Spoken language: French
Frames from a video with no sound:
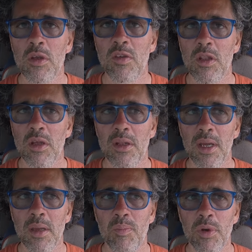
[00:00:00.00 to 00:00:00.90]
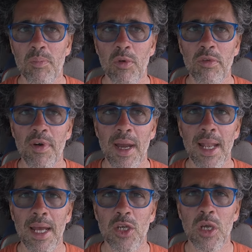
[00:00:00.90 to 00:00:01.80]
sortes de tape pour faire
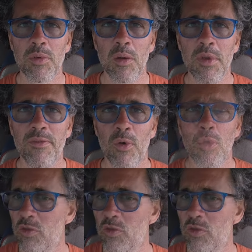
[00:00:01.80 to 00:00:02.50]
la job comme il faut.